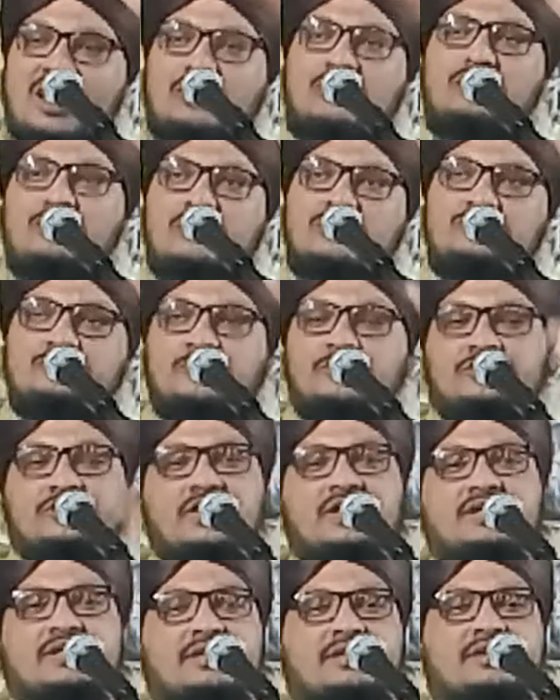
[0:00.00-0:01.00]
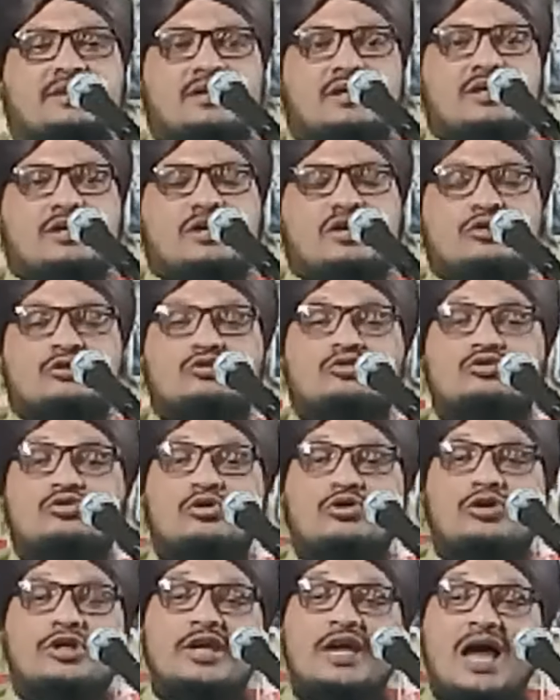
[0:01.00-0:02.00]
ইমানও মজবুত থাকে
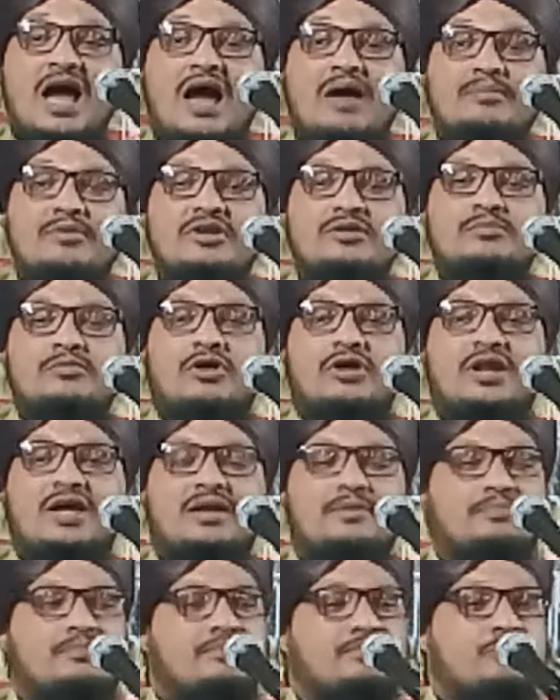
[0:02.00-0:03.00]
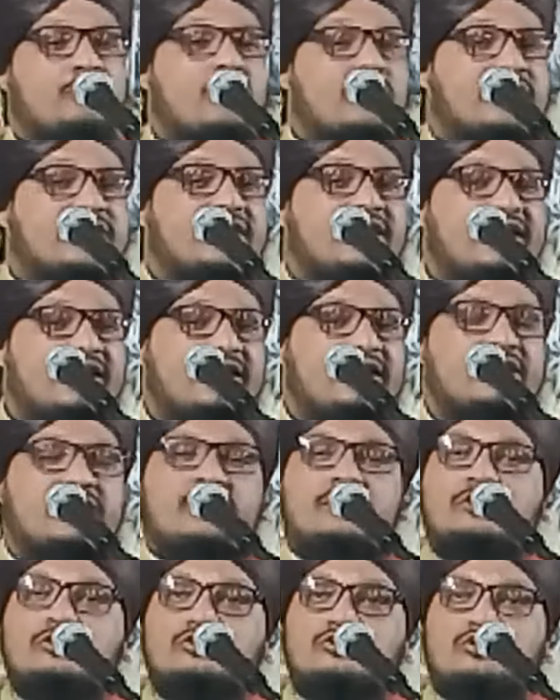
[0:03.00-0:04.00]
জোরে আমিন বলার পক্ষে
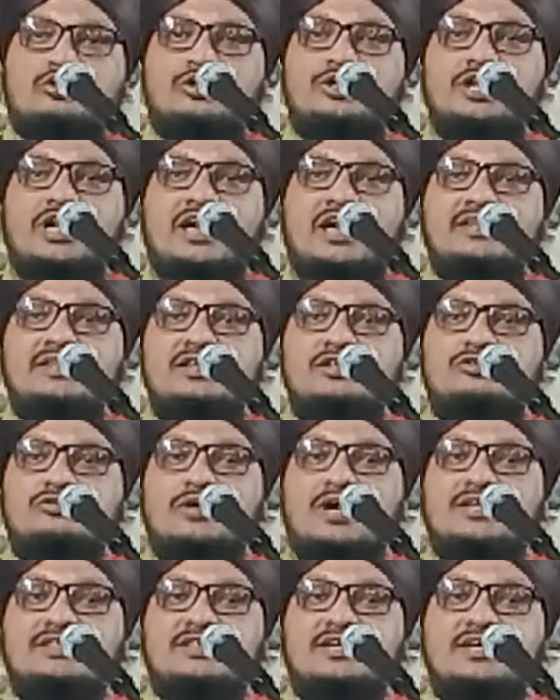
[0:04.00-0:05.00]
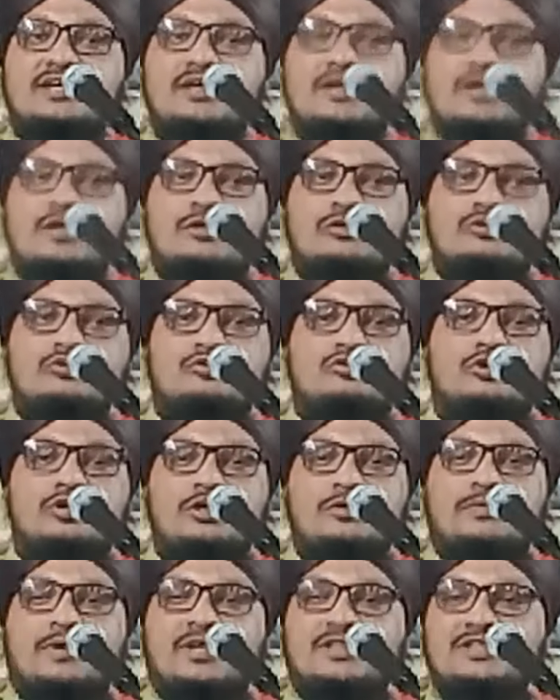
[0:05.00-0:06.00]
সহি হাদিসও আছে
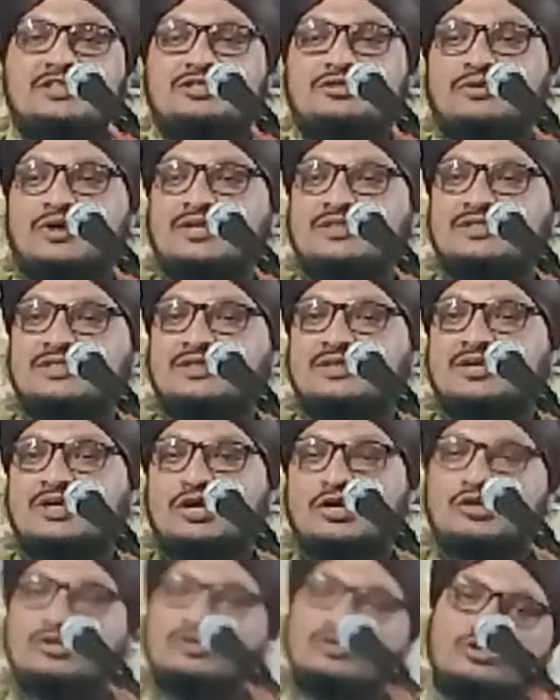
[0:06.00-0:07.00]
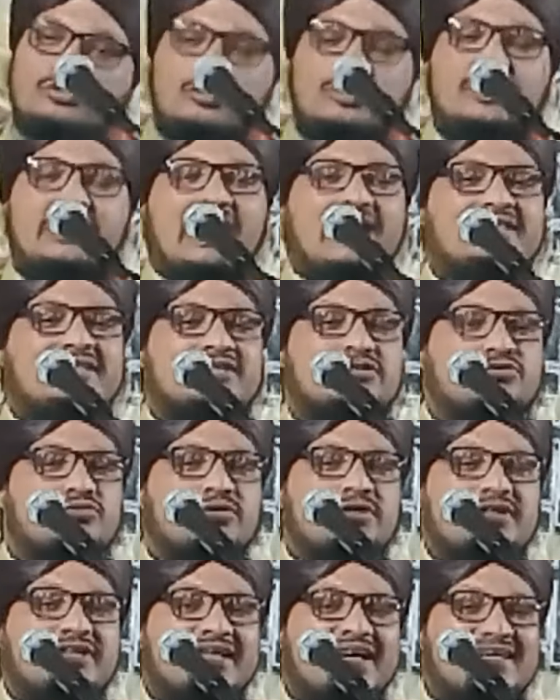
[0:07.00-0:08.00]
জয়ীফ হাদিসও আছে সহি হাদিস
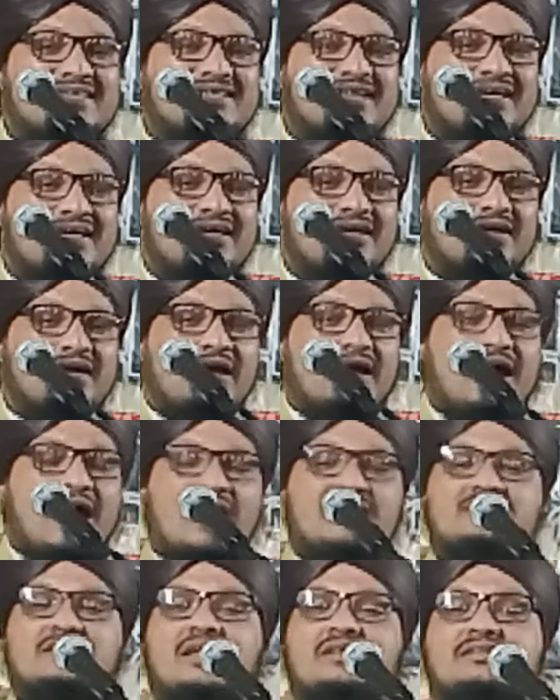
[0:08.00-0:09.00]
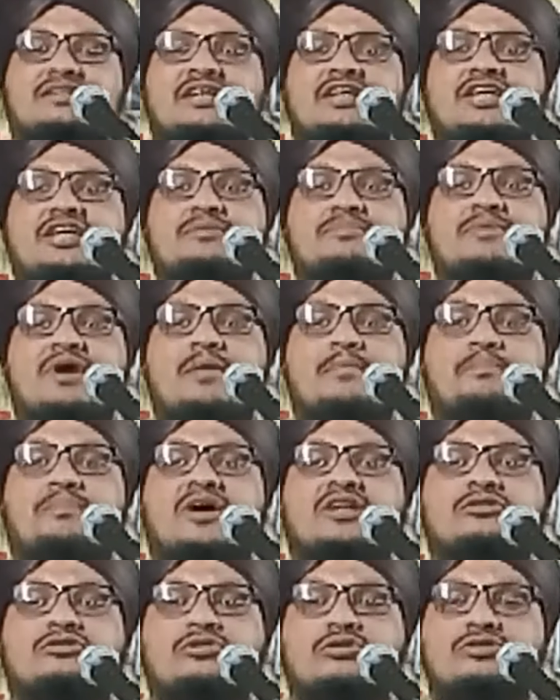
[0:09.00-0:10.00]
কোনটি আছে হাজরাতে ইমাম
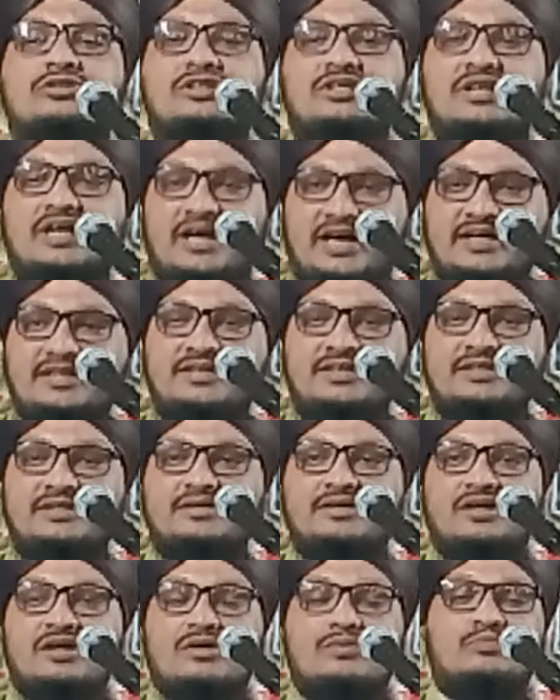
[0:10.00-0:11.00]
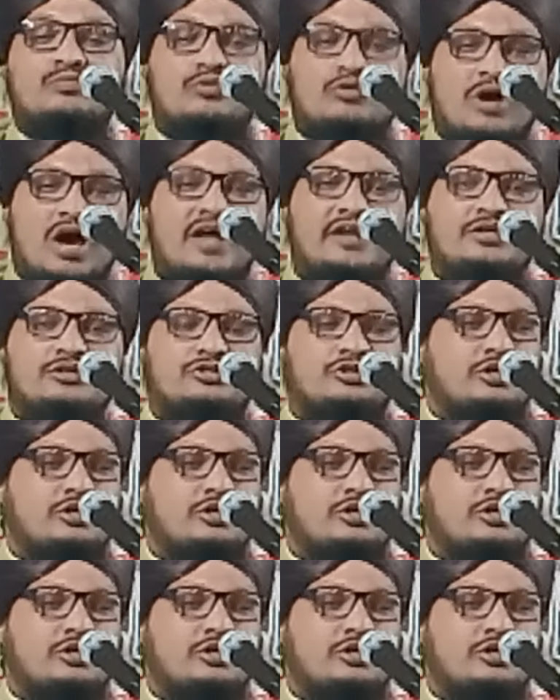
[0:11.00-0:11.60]
বাদরুদ্দিন আইনি বুখারি